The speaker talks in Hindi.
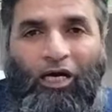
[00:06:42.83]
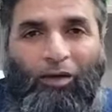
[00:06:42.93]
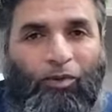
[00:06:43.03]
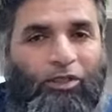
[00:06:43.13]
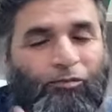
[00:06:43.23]

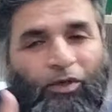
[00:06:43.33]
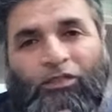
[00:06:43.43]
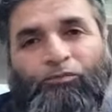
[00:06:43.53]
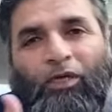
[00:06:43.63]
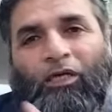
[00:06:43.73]
आप इस
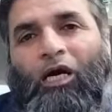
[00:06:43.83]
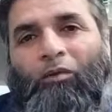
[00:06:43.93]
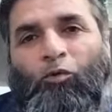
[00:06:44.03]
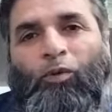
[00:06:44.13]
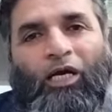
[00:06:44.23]
मर्ज पर
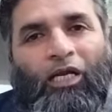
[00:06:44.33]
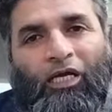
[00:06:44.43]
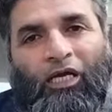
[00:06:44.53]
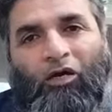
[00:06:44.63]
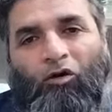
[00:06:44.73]
काबू पा
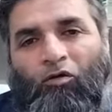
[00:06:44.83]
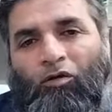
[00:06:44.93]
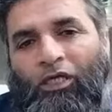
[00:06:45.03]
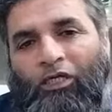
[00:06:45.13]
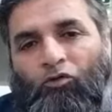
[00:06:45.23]
लेंगे
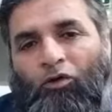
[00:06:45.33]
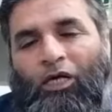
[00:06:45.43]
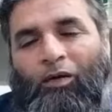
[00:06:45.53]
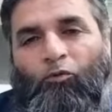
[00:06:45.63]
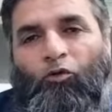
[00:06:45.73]
और ये जो
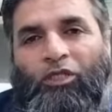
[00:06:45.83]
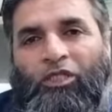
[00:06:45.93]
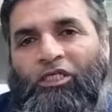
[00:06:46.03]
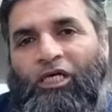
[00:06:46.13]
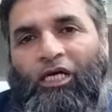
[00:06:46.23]
आपको
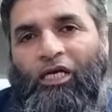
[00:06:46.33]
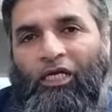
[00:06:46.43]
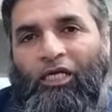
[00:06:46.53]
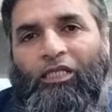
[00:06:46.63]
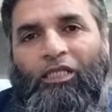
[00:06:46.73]
इंतजार
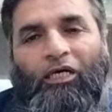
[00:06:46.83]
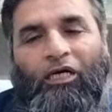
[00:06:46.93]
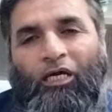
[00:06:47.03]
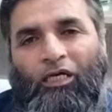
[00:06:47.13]
नहीं आता